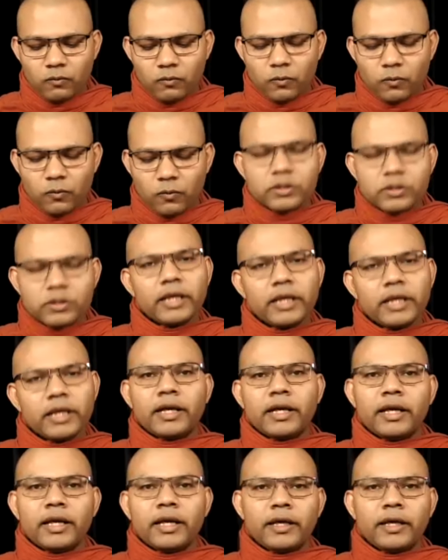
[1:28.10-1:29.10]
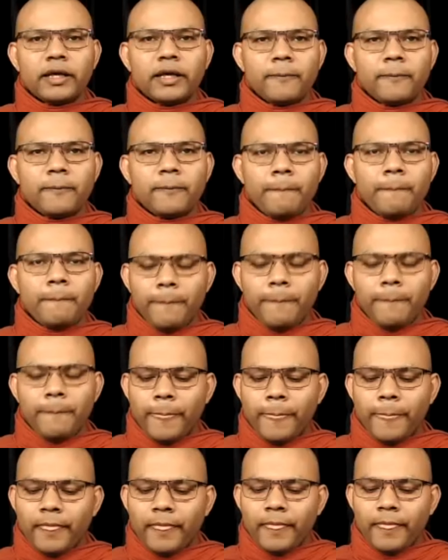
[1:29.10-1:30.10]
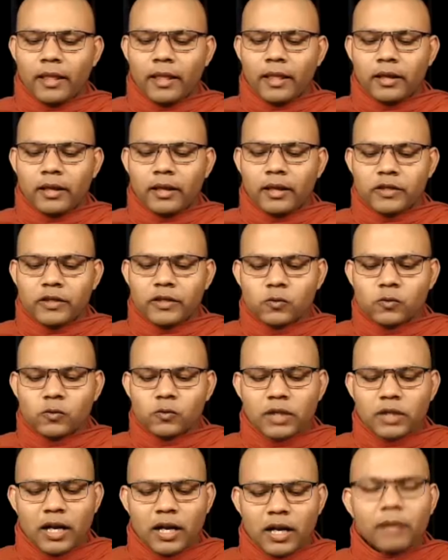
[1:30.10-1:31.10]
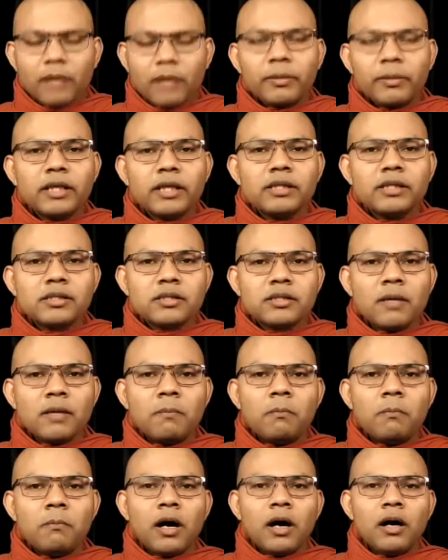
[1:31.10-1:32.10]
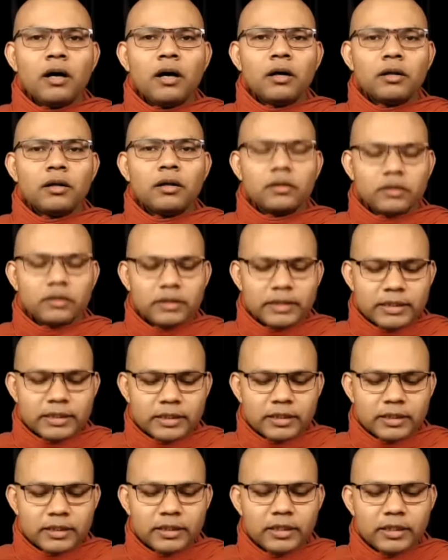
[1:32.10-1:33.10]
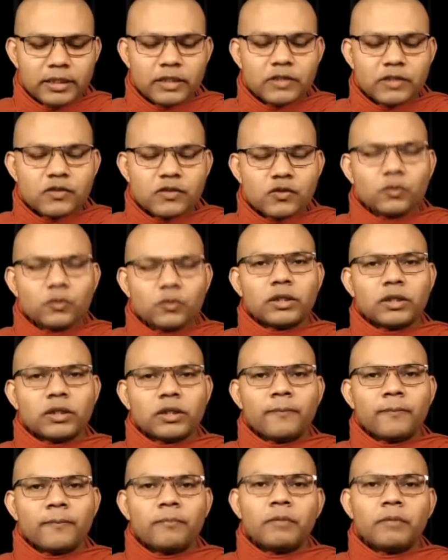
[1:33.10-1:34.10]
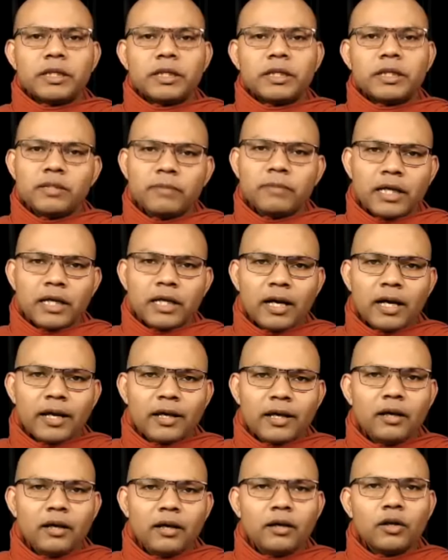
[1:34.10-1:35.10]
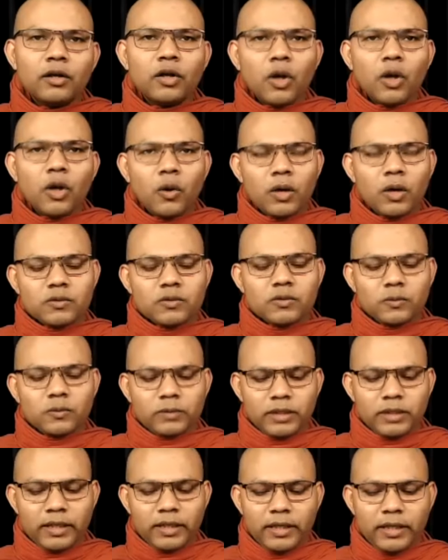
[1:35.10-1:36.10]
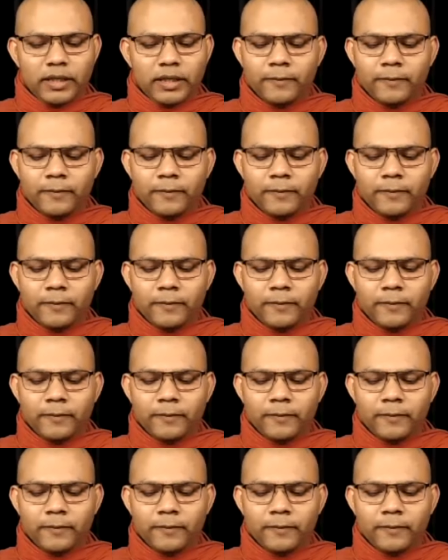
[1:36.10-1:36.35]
उसके लिए कहेंगे इस सूत्र का नाम है सम्मा दिट्ठी सूत्र मज्जिम निकाय का नौवा सूत्र है